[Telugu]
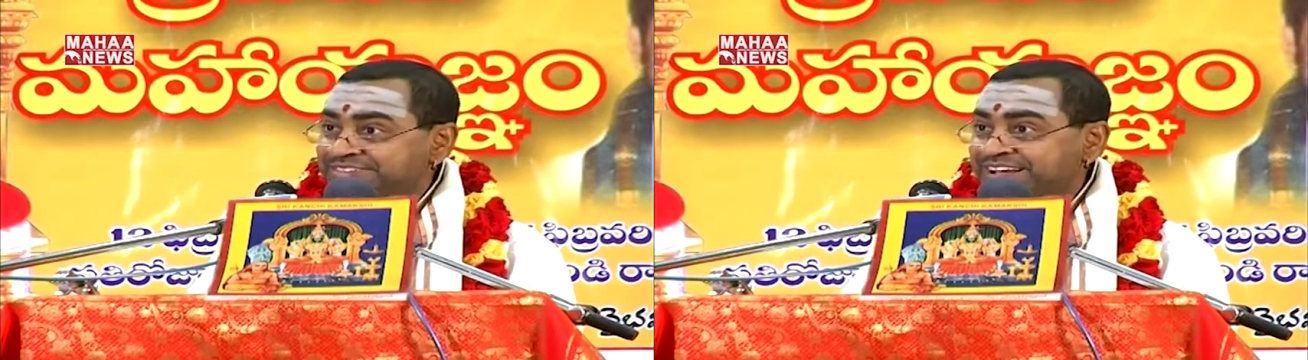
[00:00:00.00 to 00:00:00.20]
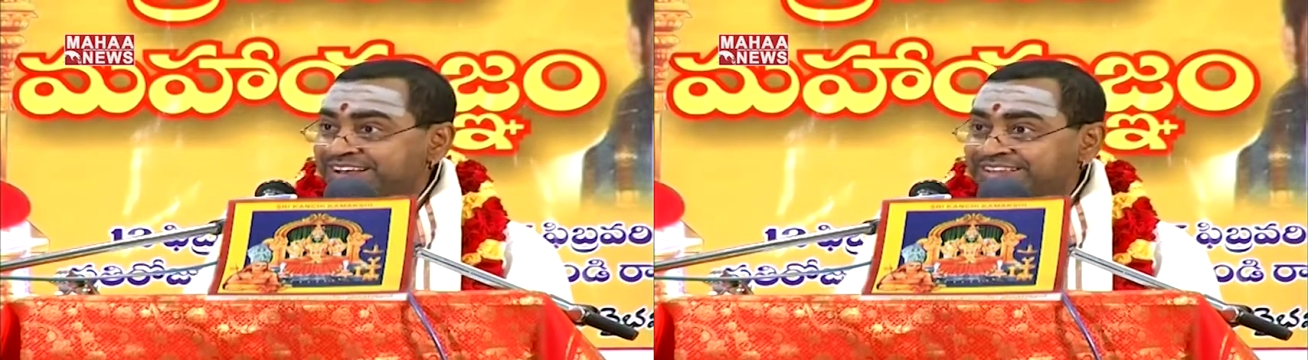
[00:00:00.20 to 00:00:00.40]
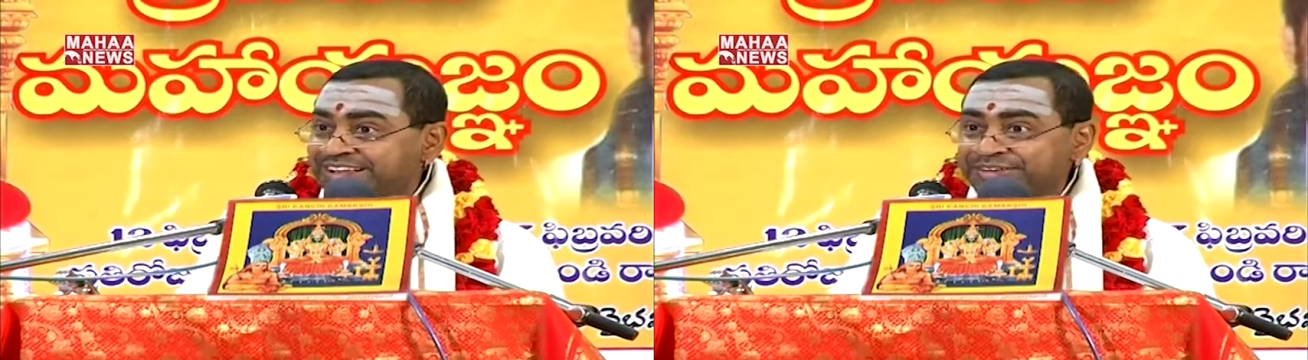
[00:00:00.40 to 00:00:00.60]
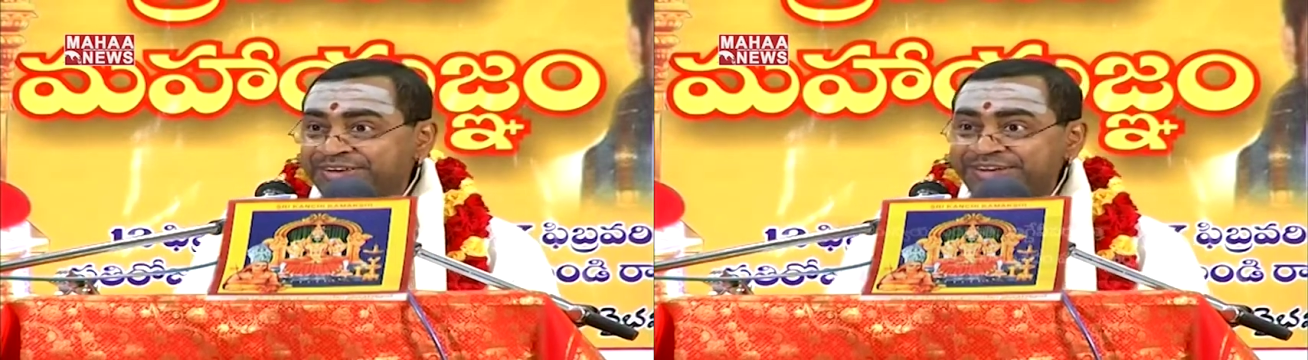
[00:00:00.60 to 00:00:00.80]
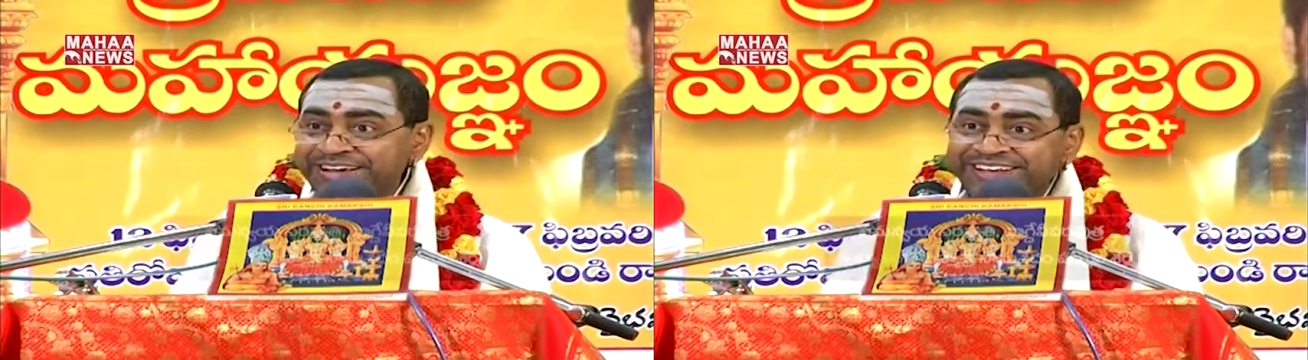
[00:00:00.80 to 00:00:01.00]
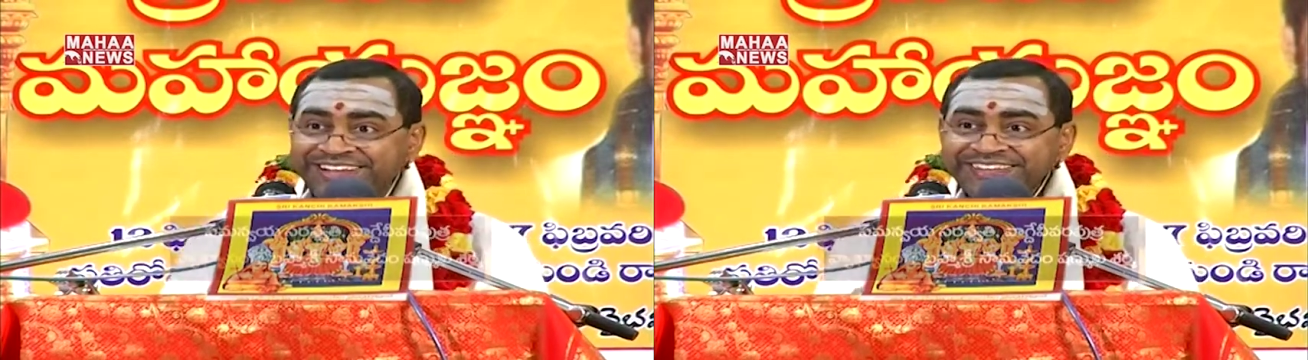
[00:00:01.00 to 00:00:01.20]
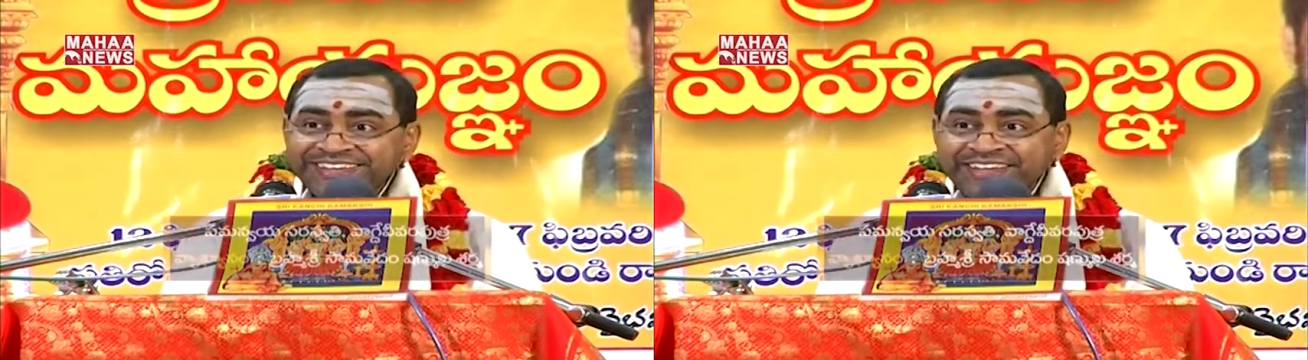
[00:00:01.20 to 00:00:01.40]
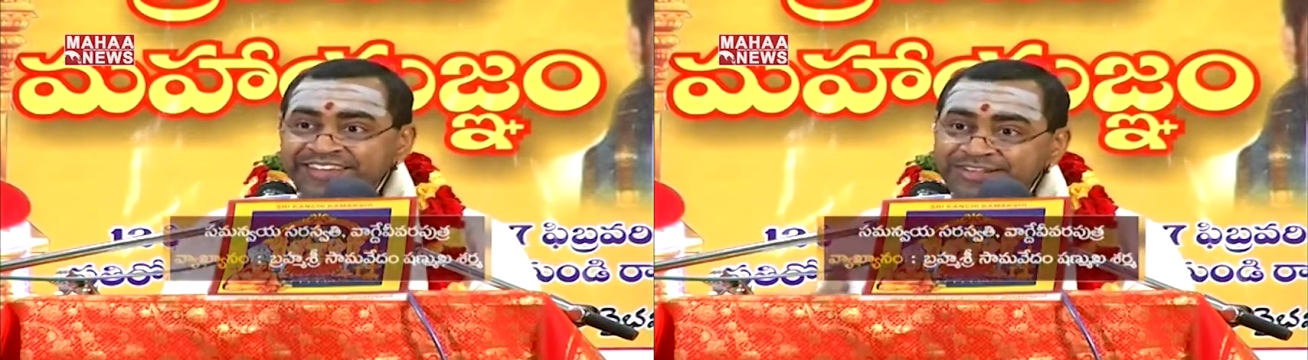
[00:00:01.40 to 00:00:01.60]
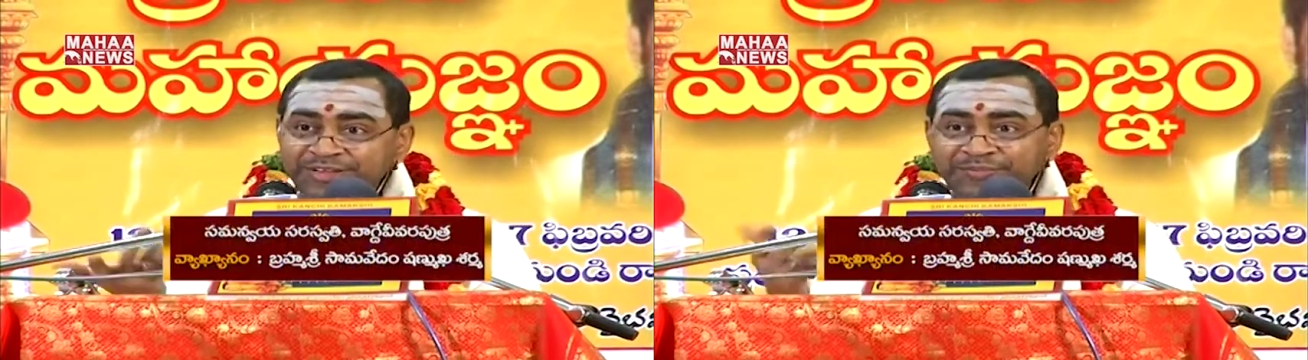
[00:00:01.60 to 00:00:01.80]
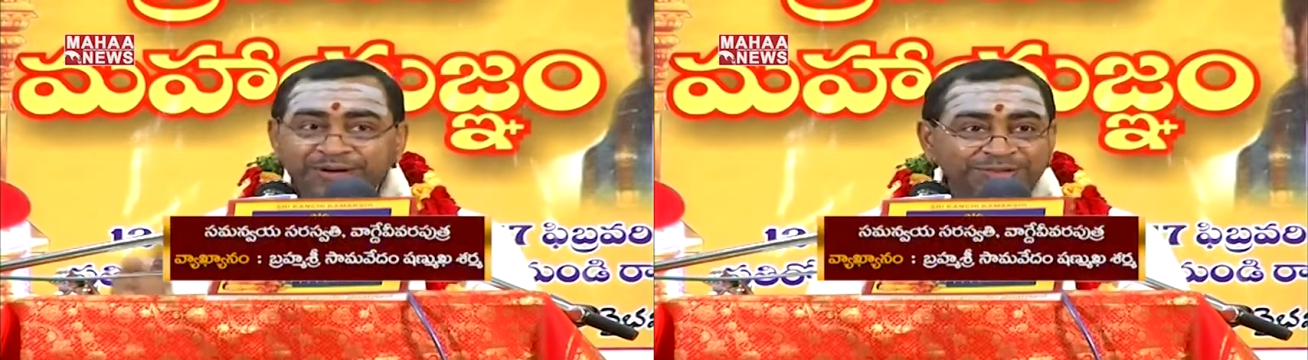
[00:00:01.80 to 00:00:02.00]
చాలా తెలివైన వాడండి
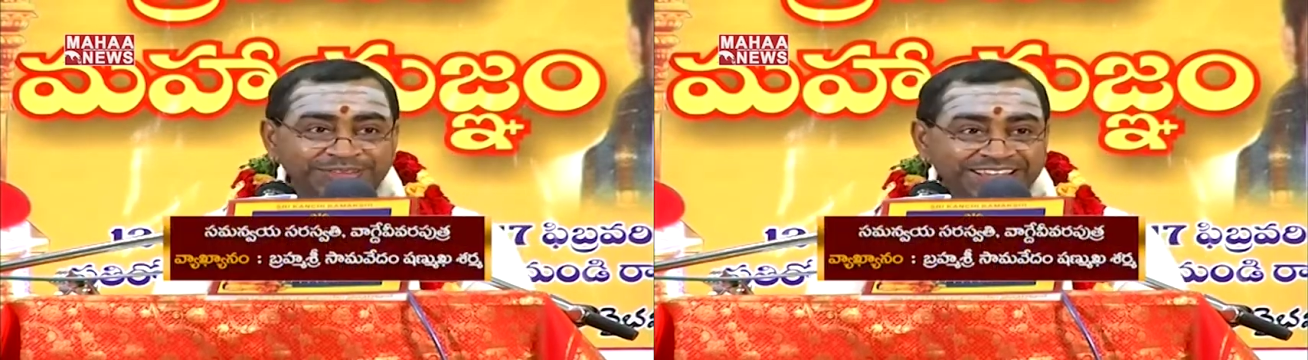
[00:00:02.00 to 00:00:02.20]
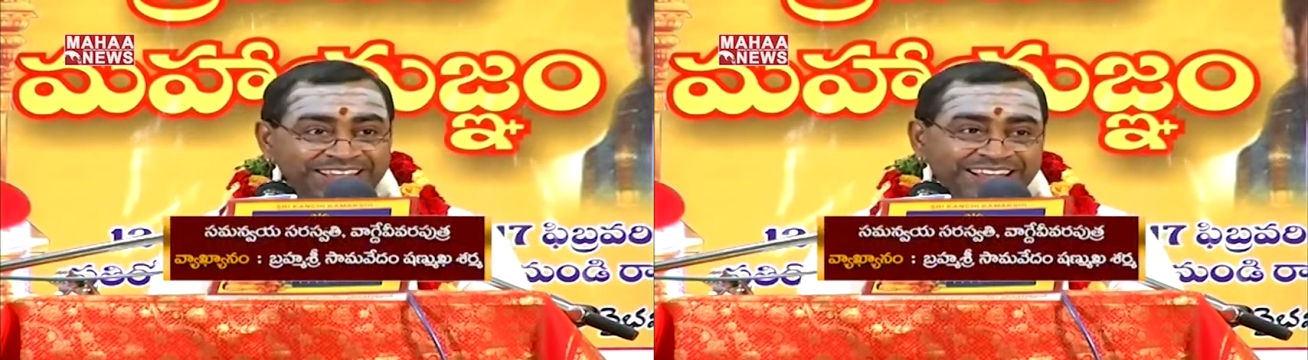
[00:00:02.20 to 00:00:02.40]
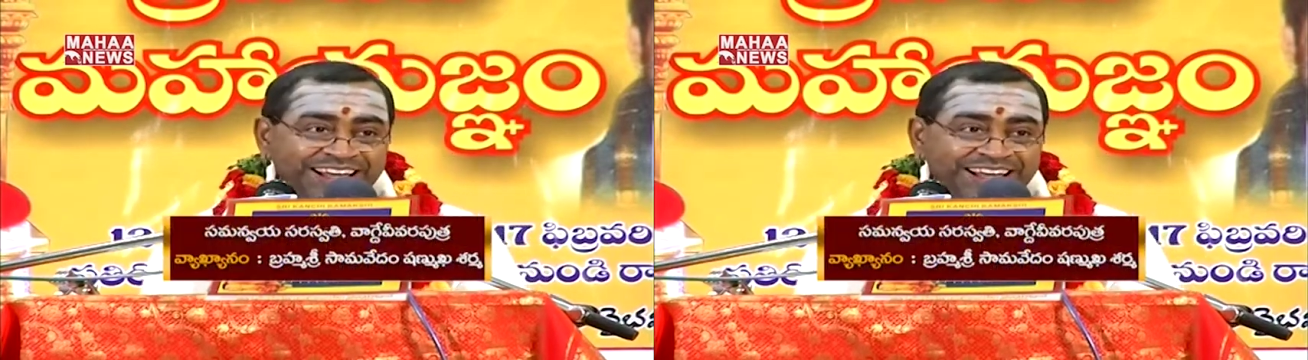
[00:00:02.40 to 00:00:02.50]
ఇదేదో బాగుంది